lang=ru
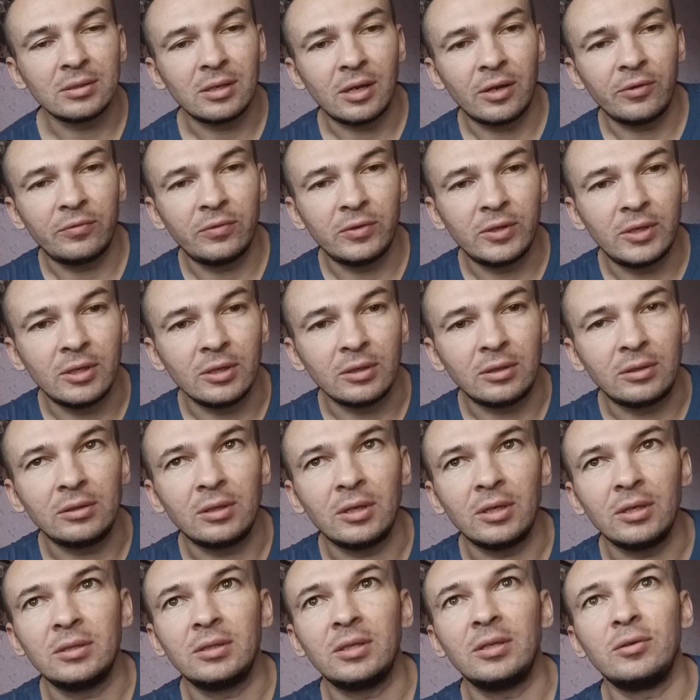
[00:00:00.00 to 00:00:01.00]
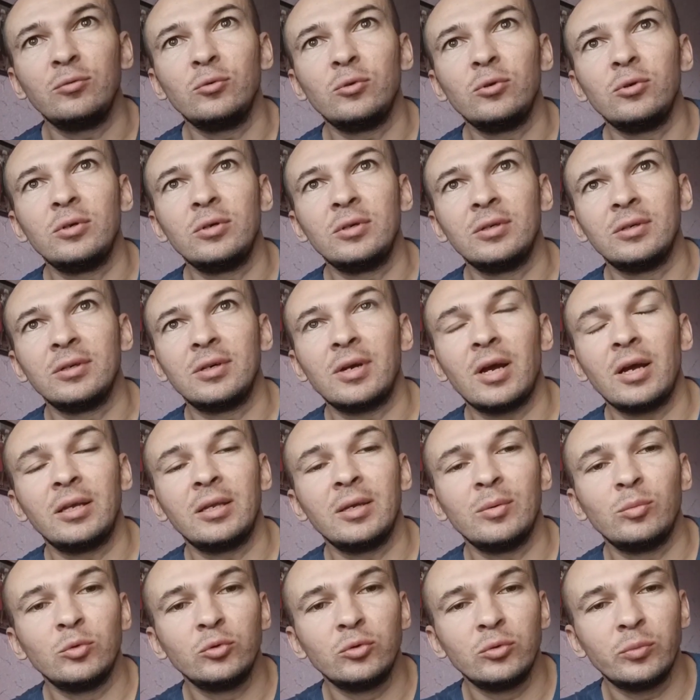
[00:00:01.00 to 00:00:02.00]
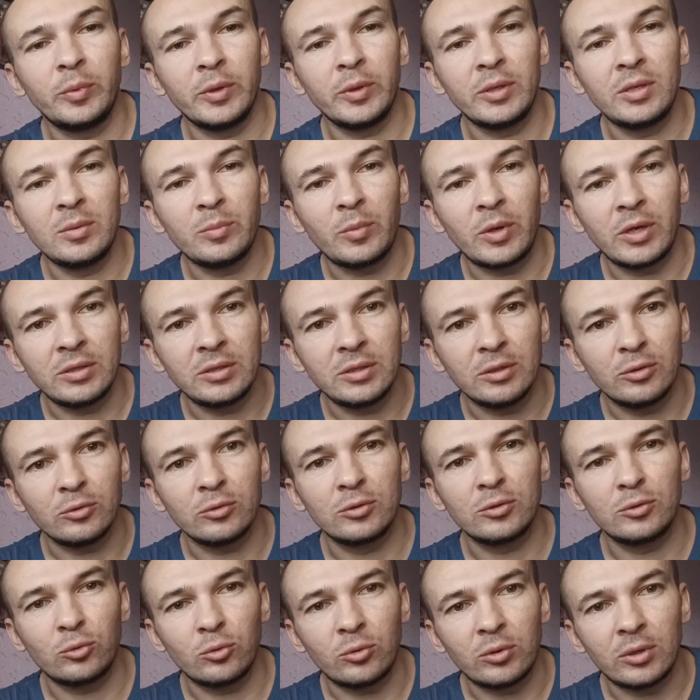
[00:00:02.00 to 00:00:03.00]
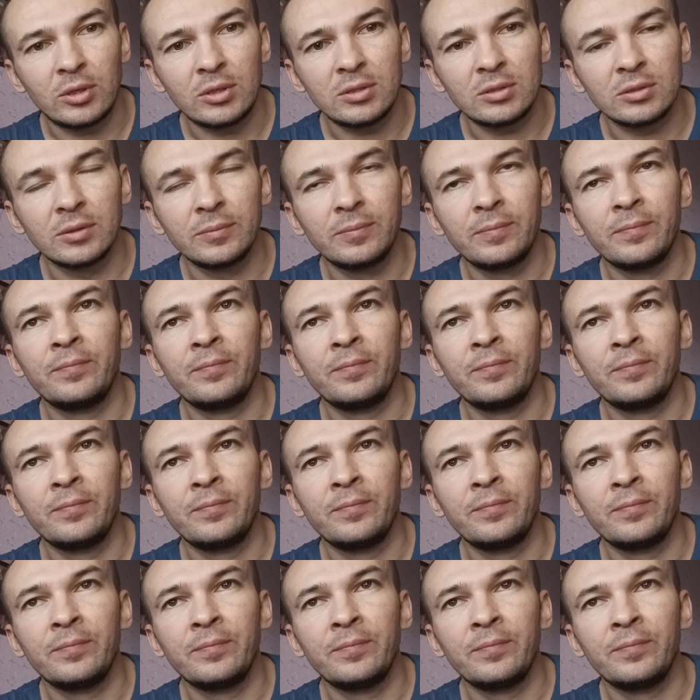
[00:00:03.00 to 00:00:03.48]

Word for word: офигел от того, как я буду поднимать ее сто раз.